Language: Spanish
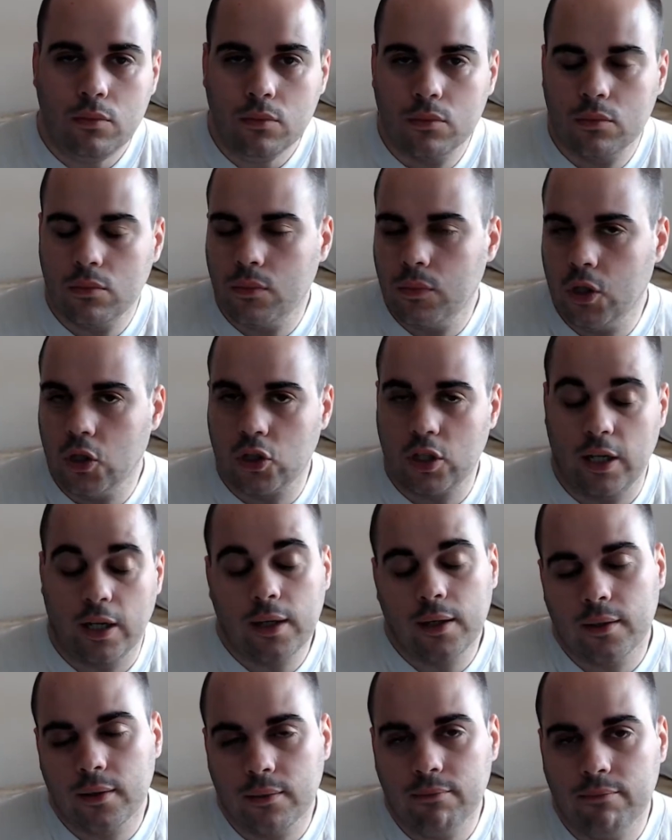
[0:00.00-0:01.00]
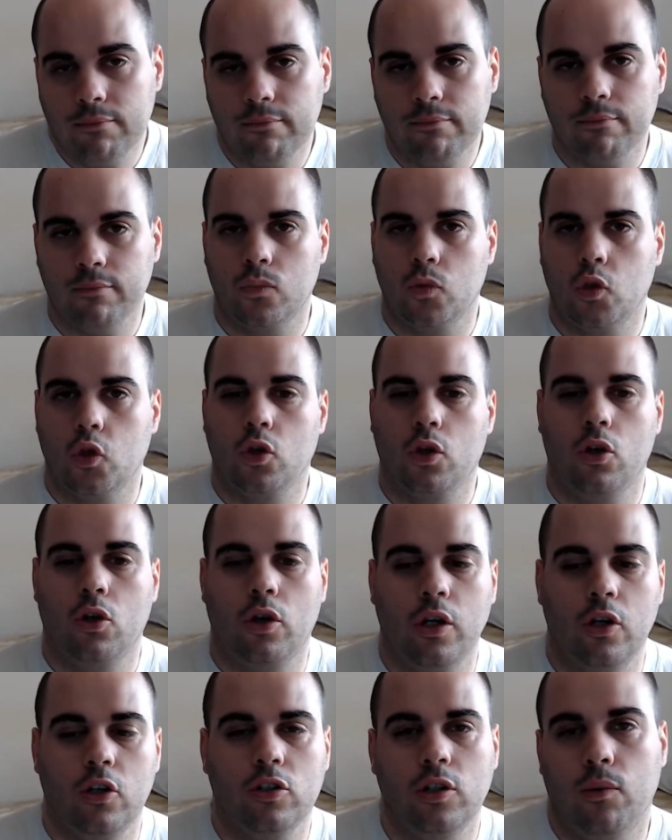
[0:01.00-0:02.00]
no sé, mm, yo creo
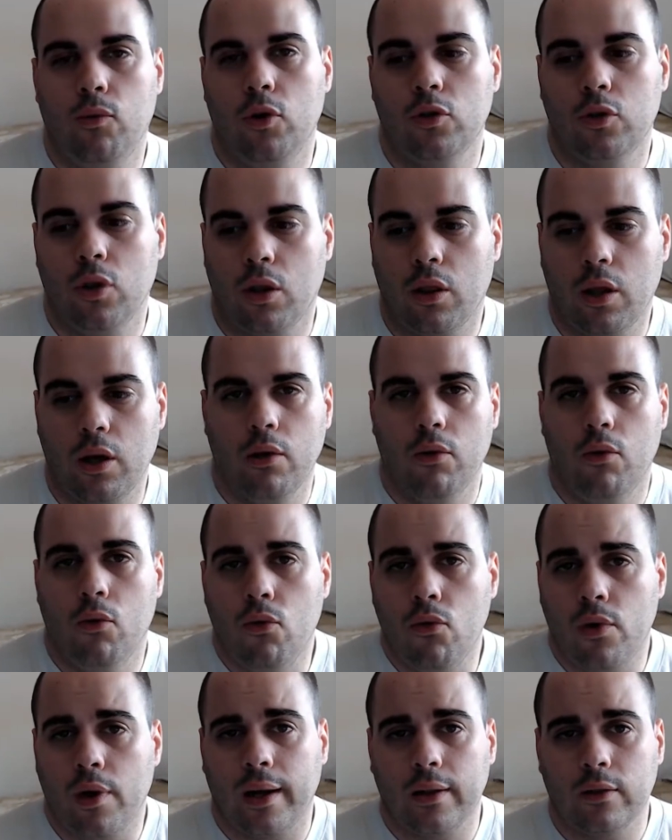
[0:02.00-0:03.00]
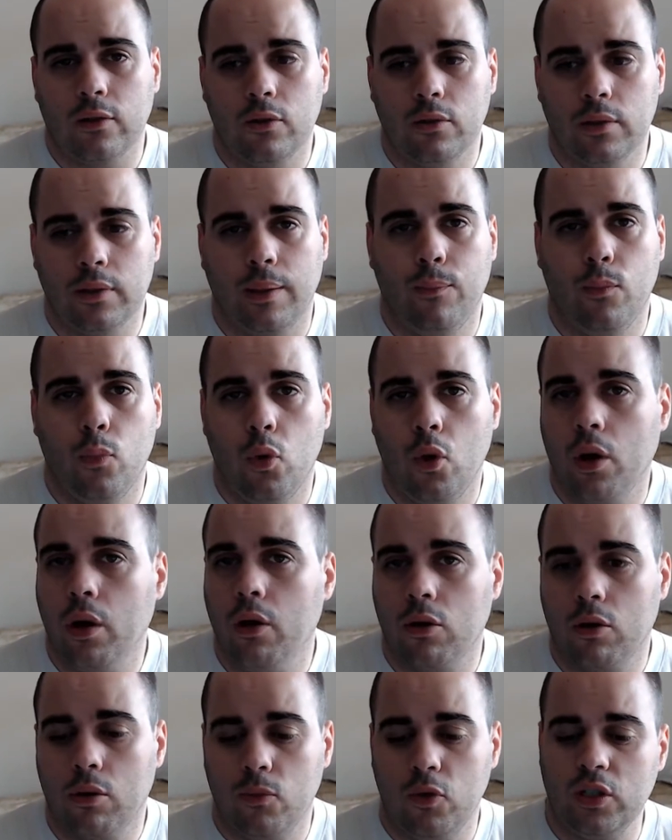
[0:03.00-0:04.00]
que no se ha vuelto a hacer un ratón tan
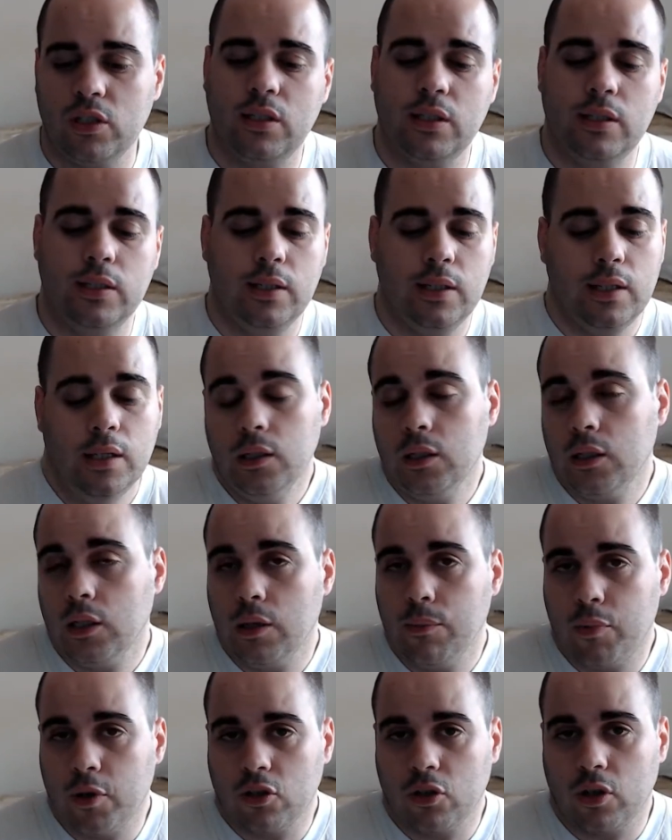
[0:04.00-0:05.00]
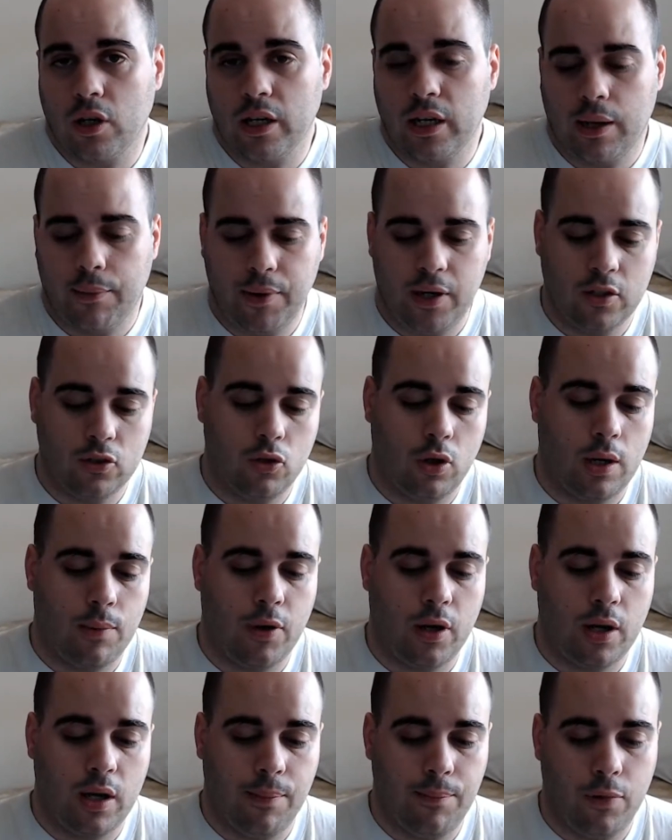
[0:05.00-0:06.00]
bueno como este y por eso quería hablar. Yo ahora,
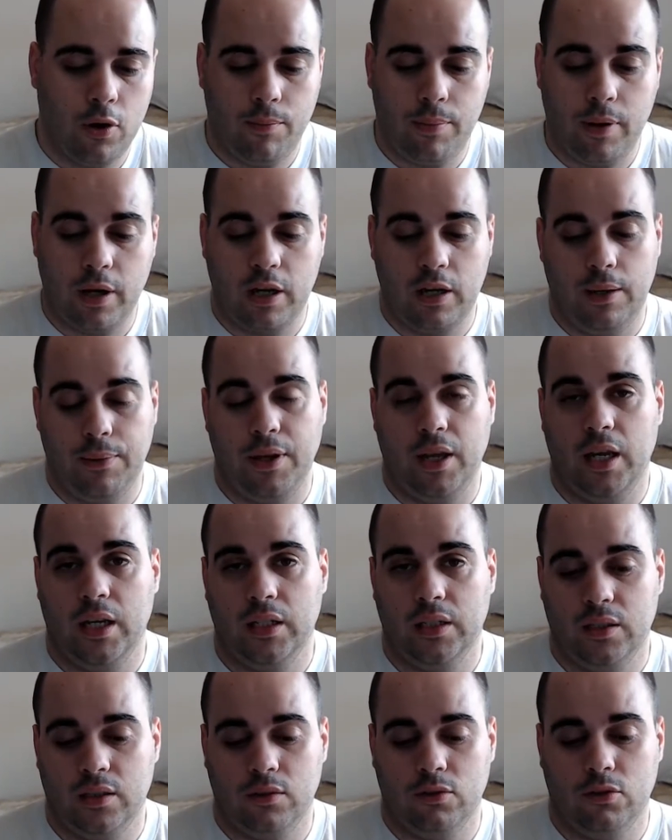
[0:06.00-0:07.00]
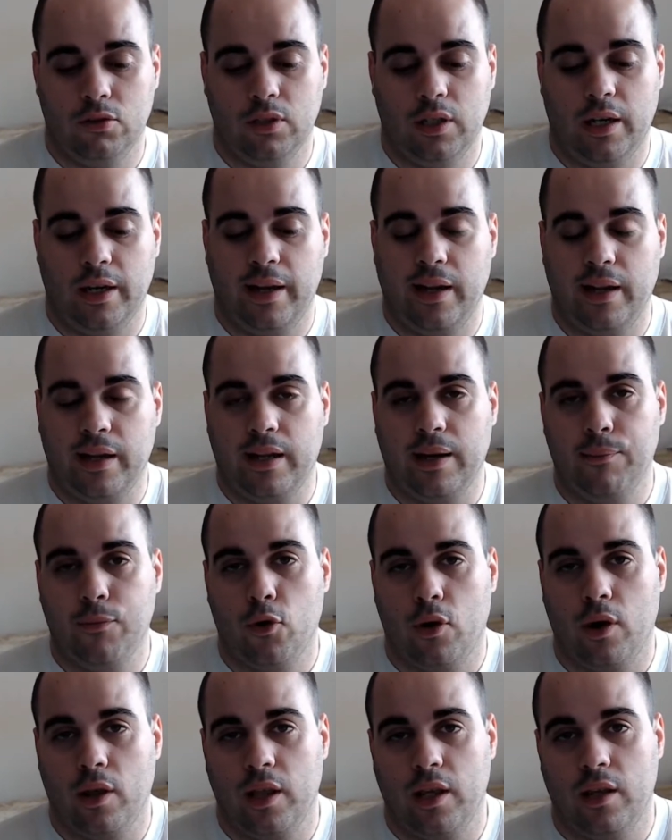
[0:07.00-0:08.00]
por ejemplo, para que veáis, el
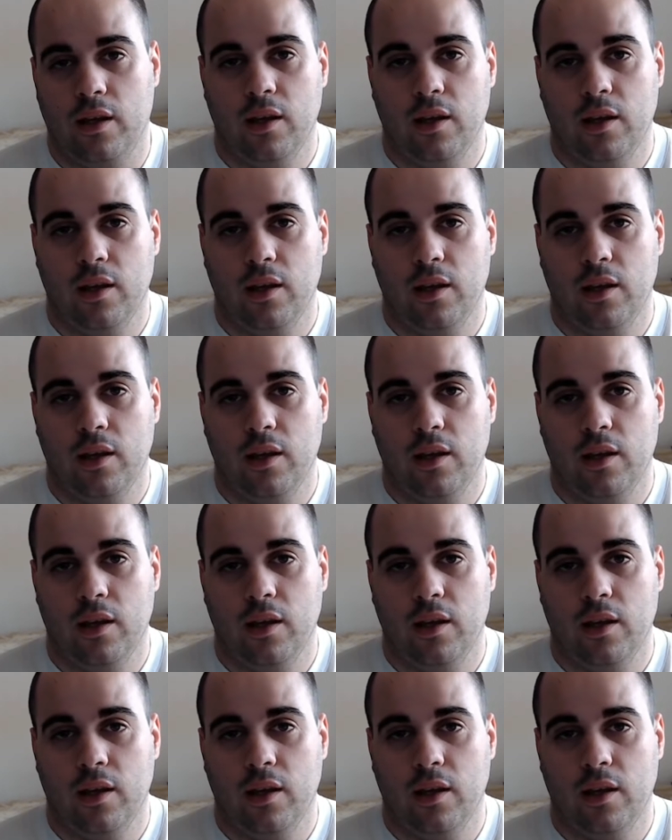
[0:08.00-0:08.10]
cambio que di.